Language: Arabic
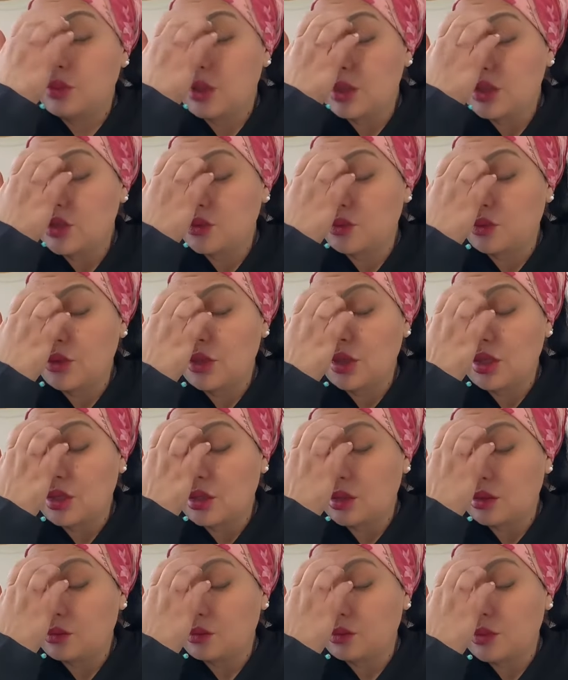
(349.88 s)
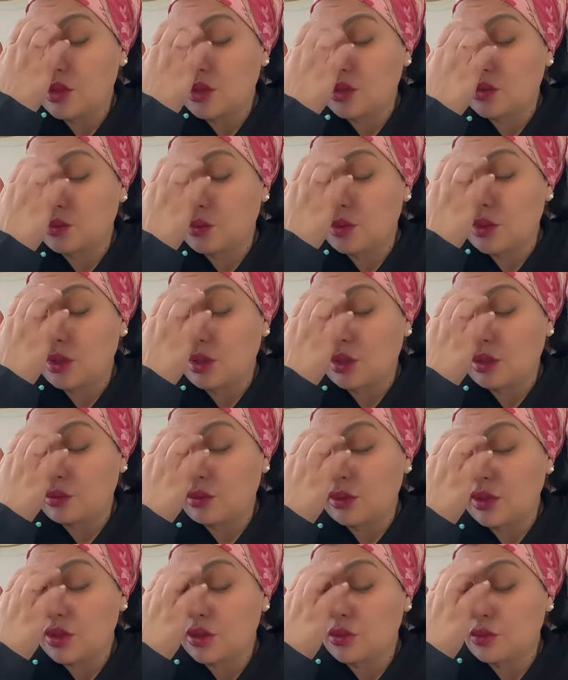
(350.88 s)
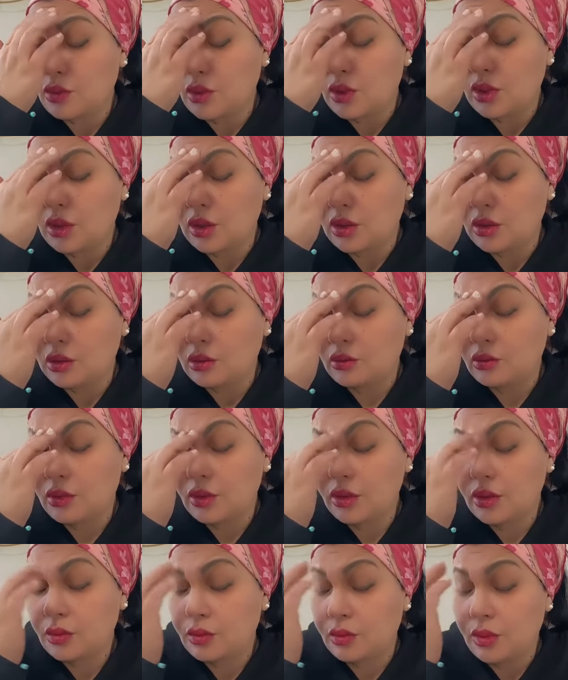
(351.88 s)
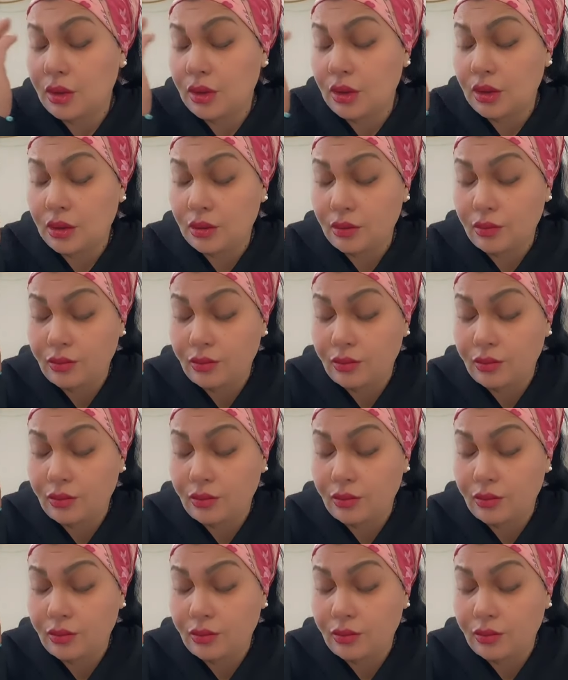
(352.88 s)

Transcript: باس فوالا باس فوالا باس فوالا باس فوالا